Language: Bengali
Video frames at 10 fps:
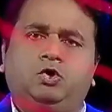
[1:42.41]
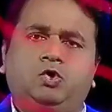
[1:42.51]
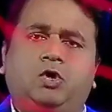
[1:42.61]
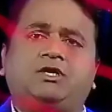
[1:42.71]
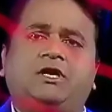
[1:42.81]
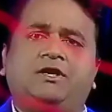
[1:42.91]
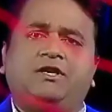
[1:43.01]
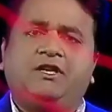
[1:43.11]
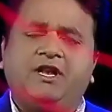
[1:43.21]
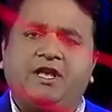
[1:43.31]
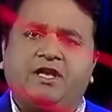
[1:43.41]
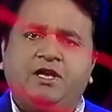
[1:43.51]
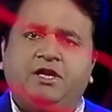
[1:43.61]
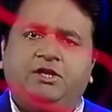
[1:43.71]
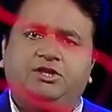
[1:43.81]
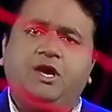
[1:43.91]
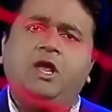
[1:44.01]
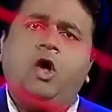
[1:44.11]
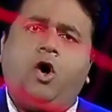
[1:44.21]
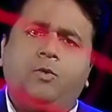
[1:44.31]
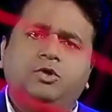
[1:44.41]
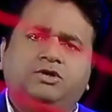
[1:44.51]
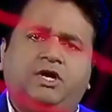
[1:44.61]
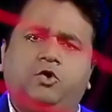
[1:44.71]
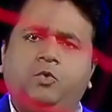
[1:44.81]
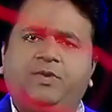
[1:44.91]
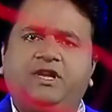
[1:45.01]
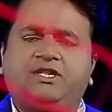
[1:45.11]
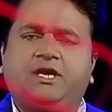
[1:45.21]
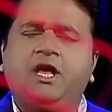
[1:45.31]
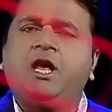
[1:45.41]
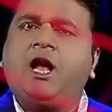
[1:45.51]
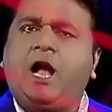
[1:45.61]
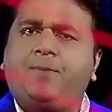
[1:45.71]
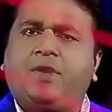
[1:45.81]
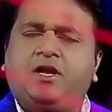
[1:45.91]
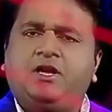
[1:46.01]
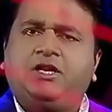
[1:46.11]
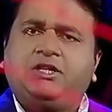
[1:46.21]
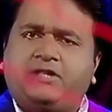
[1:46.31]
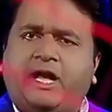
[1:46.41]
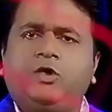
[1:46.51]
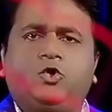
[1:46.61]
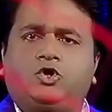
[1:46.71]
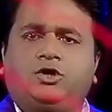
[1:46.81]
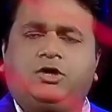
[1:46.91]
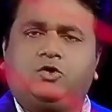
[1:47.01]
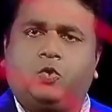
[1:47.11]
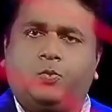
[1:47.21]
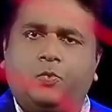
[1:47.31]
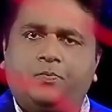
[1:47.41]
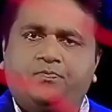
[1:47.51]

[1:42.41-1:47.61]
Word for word: চোরাচালানকে ঘিরে যে অবস্থার রূপ নিয়েছে আমরা তারই অনুসন্ধান করব